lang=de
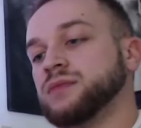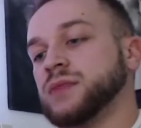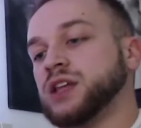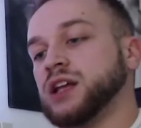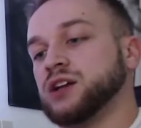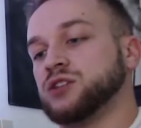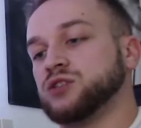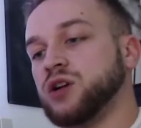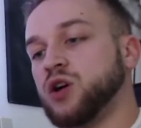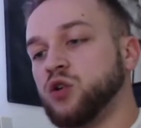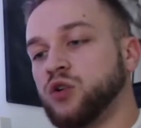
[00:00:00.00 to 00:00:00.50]

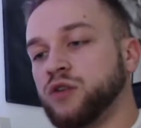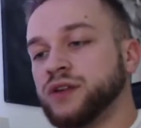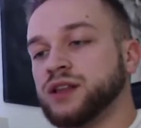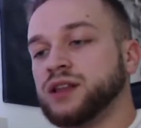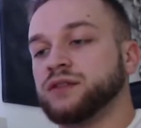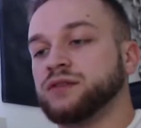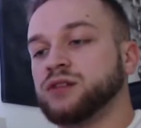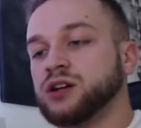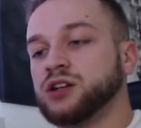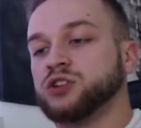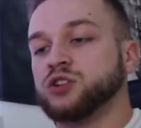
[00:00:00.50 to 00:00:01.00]
Also auch wenn
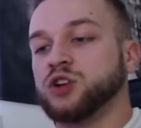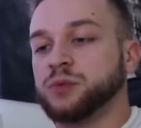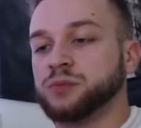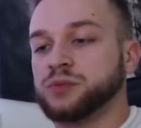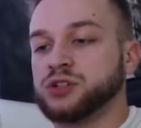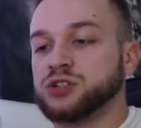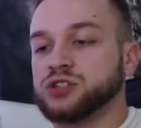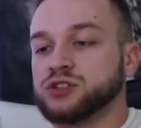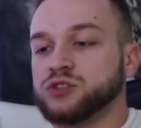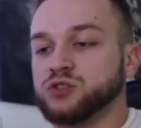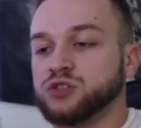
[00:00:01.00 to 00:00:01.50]
er wirklich
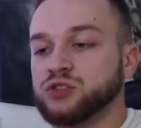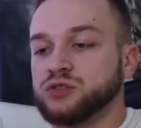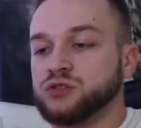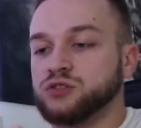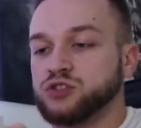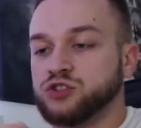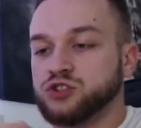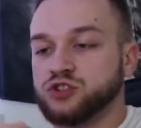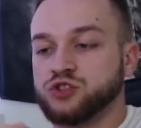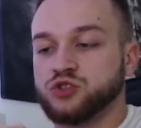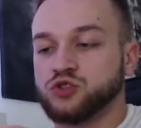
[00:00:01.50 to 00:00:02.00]
optisch
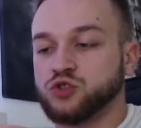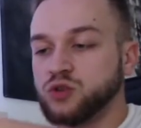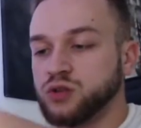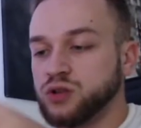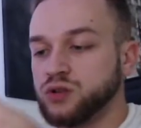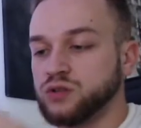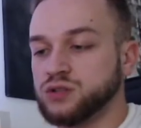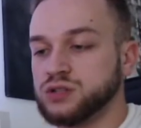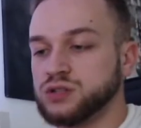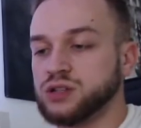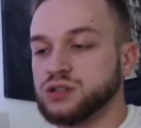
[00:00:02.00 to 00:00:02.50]
schön
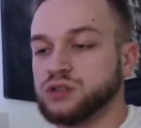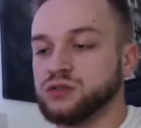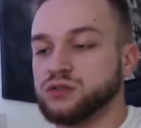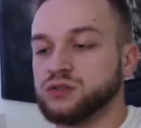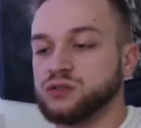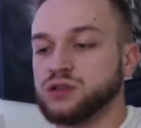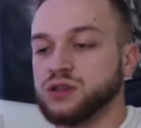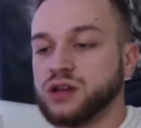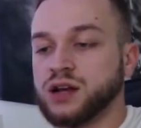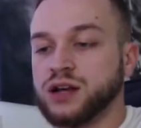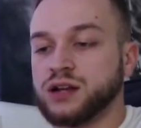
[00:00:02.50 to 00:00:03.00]
aussieht
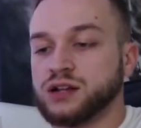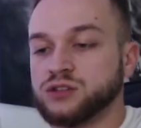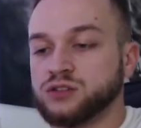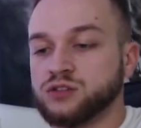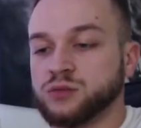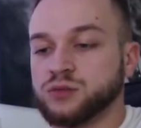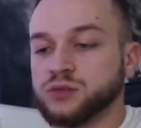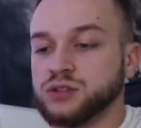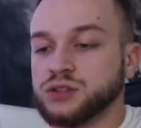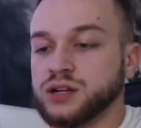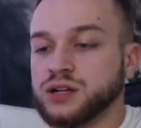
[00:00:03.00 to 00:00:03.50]
und alles
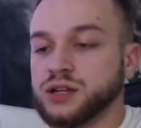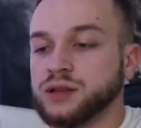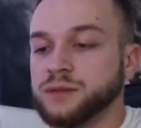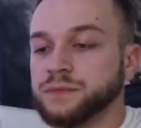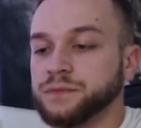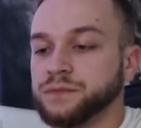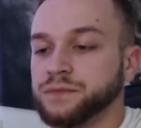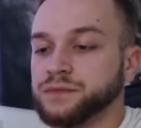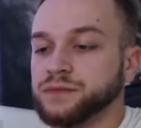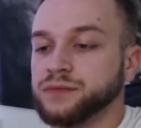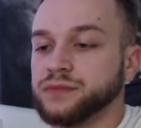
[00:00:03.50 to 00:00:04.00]
drum und dran,
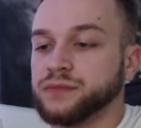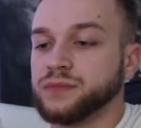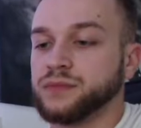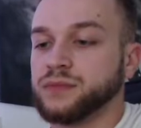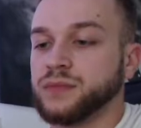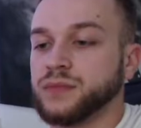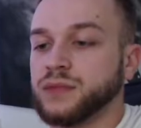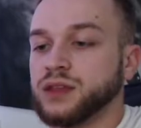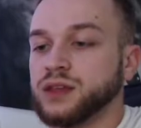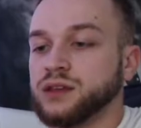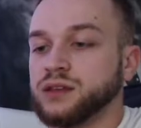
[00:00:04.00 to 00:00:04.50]

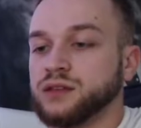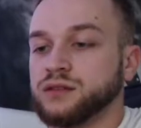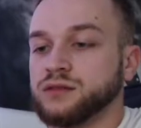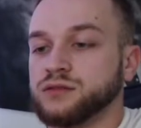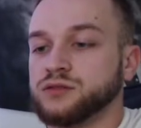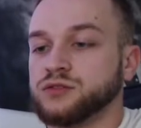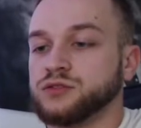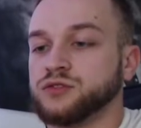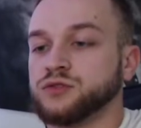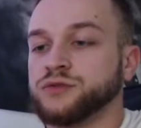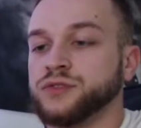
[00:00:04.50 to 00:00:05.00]

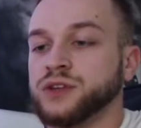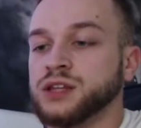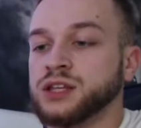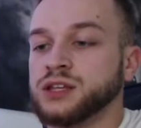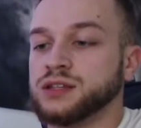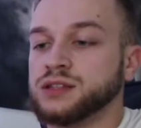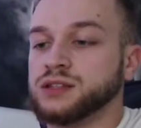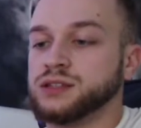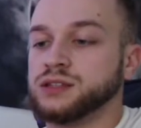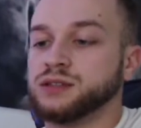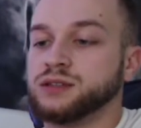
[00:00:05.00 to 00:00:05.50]
so finde
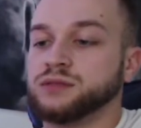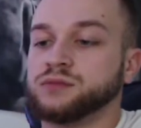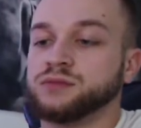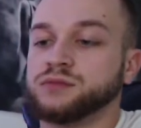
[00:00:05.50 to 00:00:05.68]
ich,